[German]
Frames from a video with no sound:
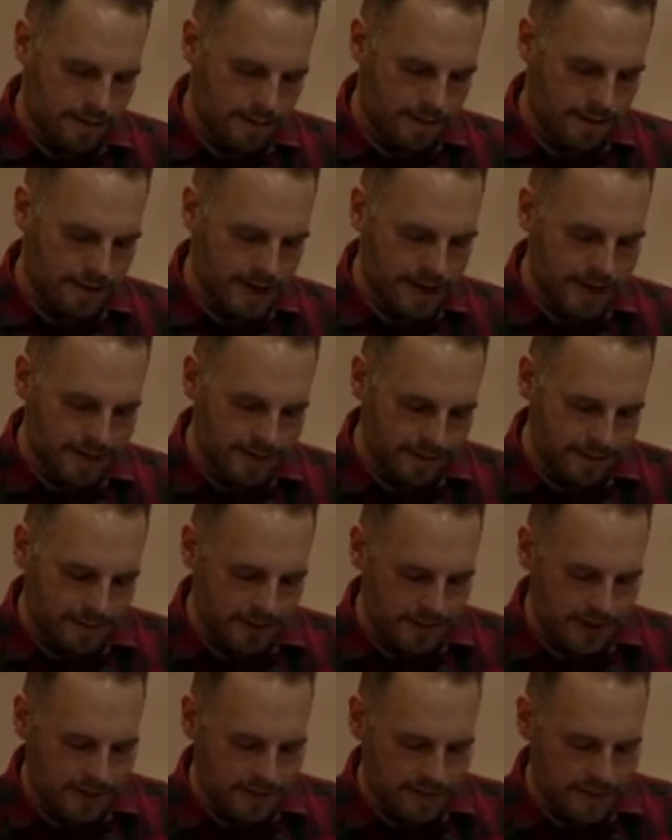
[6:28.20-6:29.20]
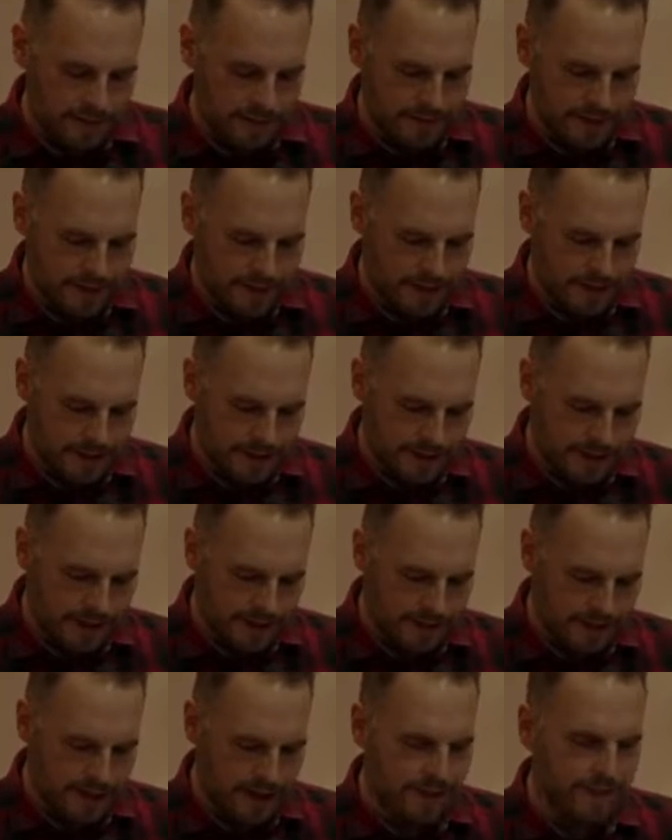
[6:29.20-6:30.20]
Vielleicht würden damals manche
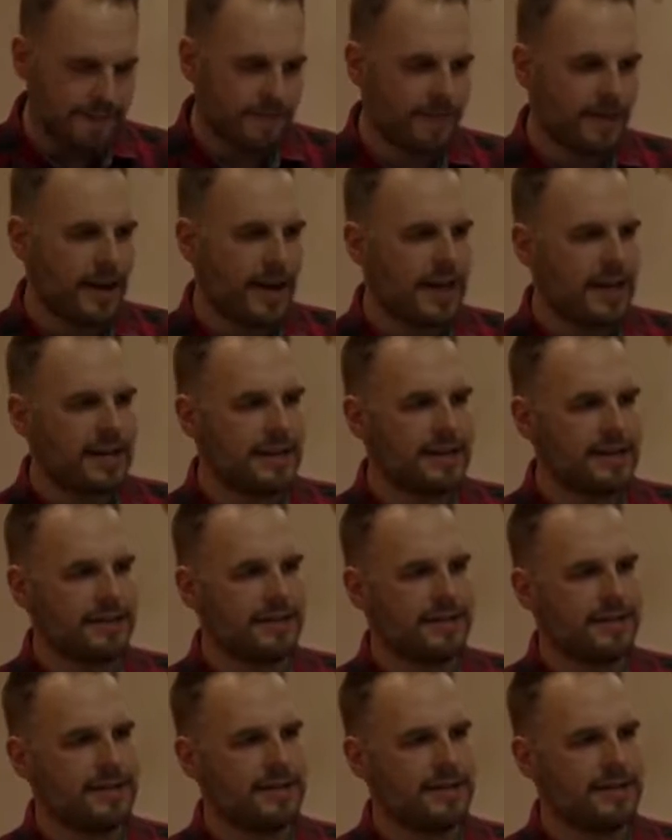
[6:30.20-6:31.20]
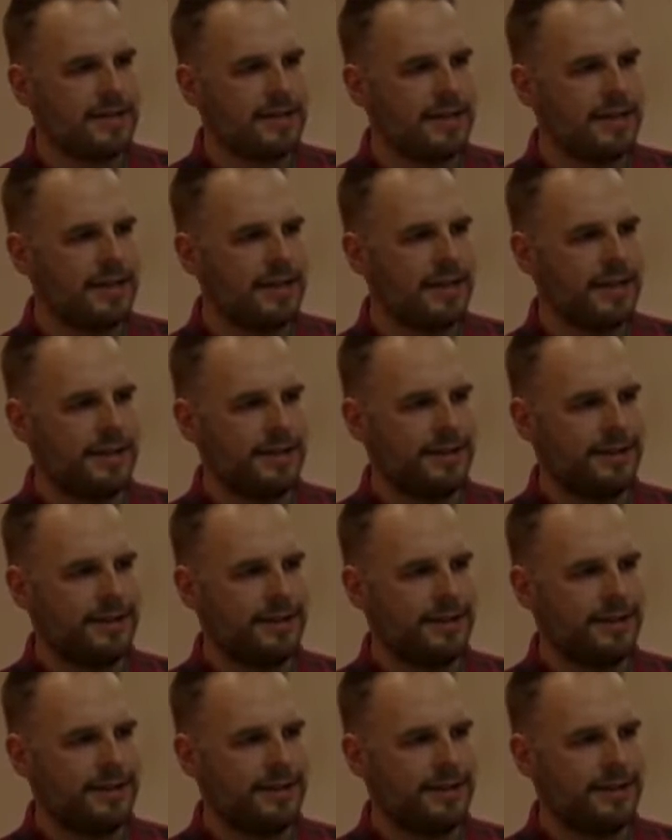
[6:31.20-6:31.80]
gedacht haben, eigentlich sind die,